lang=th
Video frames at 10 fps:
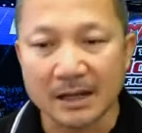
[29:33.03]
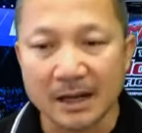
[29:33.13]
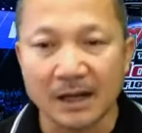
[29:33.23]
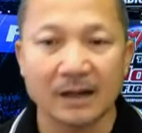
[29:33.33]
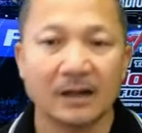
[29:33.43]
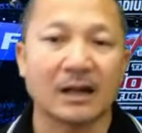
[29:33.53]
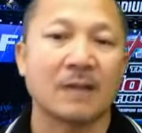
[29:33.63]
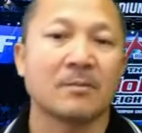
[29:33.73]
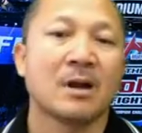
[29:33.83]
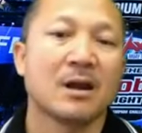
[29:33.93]
เยอะๆนะครับ
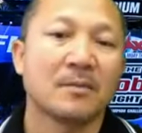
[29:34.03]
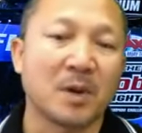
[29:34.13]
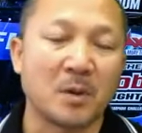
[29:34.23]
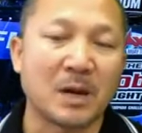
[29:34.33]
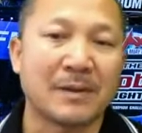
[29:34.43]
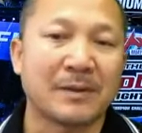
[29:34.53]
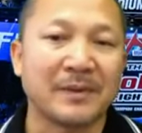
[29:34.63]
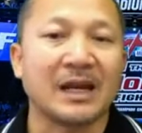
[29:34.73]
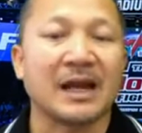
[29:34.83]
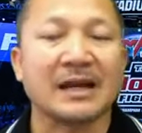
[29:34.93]
เพราะว่ามันเป็น
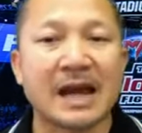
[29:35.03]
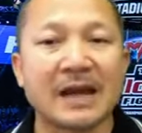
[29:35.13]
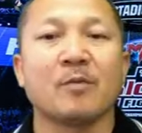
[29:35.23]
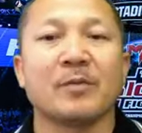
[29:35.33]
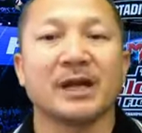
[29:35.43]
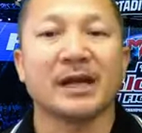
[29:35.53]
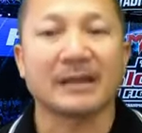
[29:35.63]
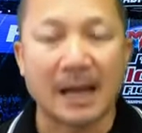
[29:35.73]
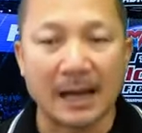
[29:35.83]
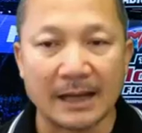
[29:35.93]
รายได้ของประเทศ
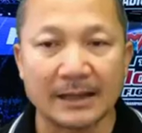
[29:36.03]
ไทย